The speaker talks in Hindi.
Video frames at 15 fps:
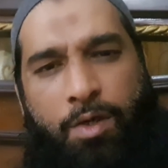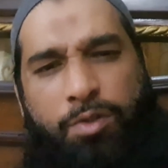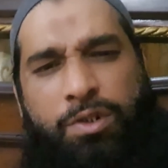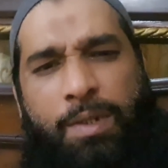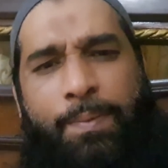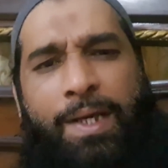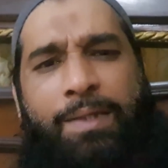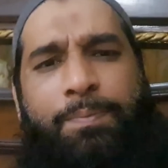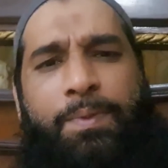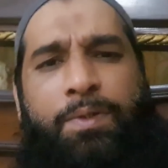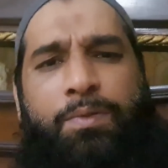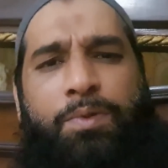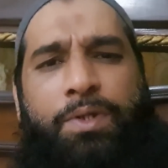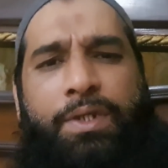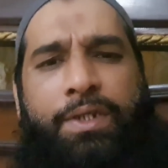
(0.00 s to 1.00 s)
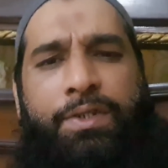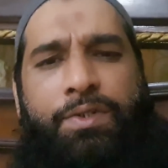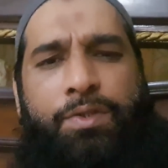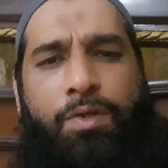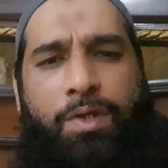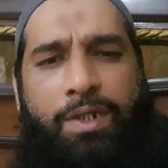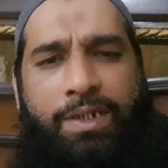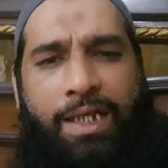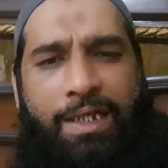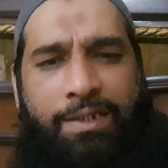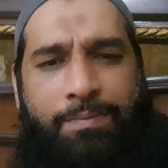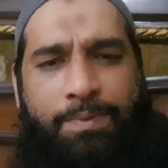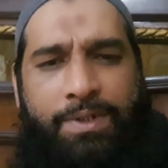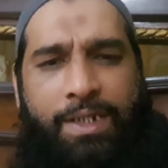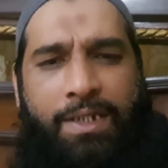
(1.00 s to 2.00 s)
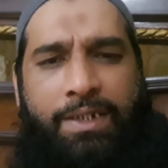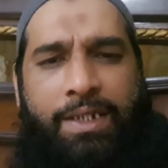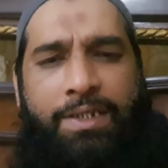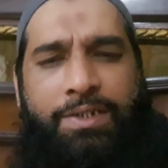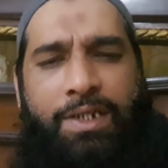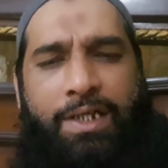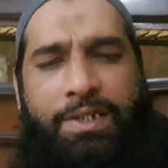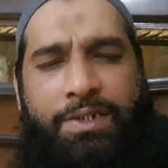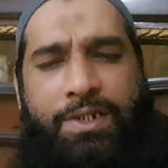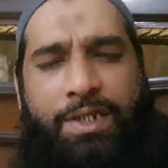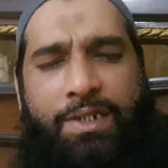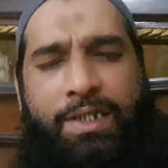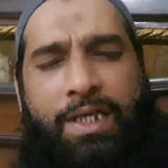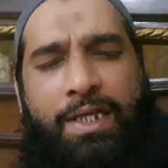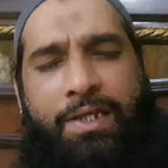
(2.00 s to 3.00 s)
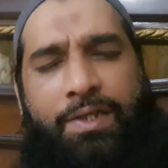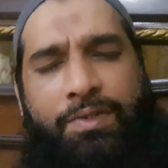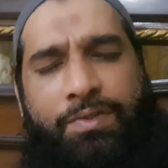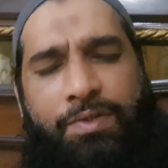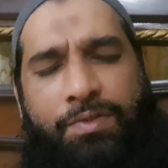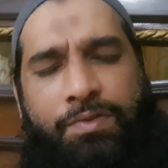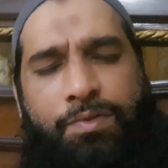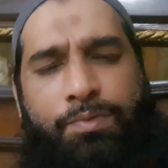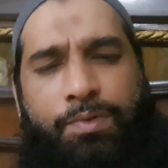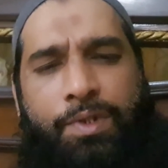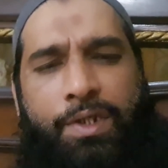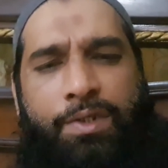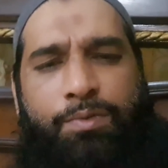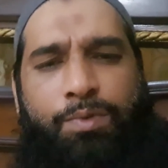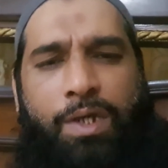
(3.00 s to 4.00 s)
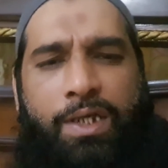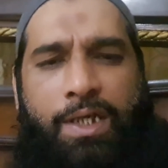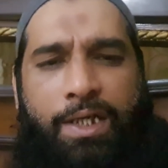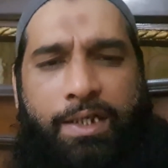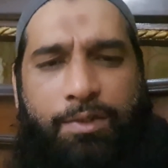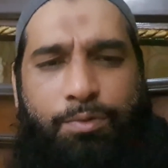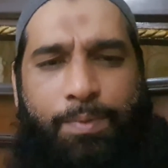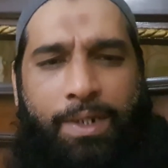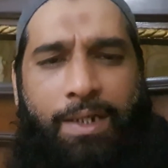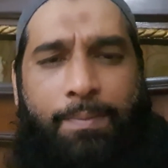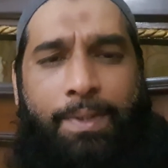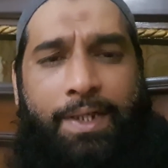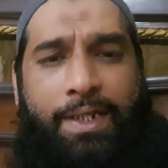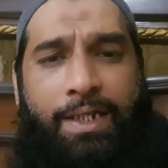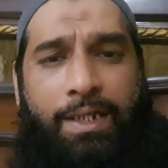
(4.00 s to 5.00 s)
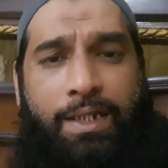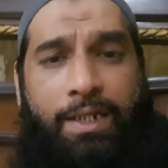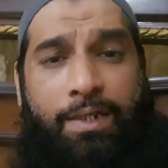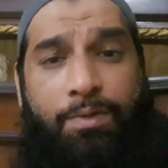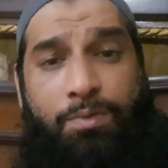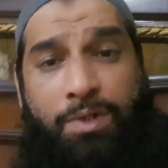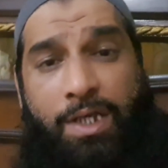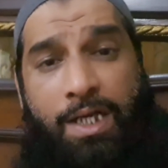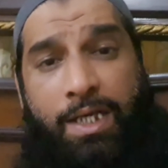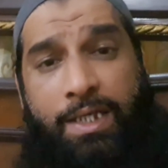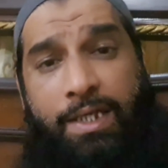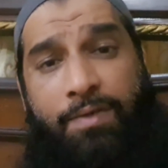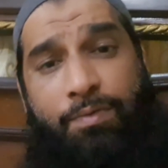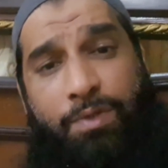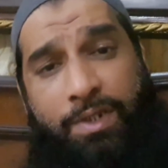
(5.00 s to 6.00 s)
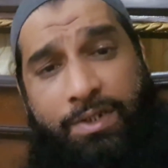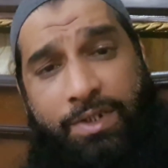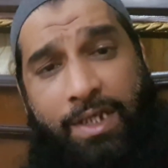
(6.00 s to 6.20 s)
उसके बाद फिर कोई किसी और अदालत में जाता है चैलेंज करता है केसेस क्योंकि दुआ का अगर दोबारा मेडिकल करना उनका हक है वो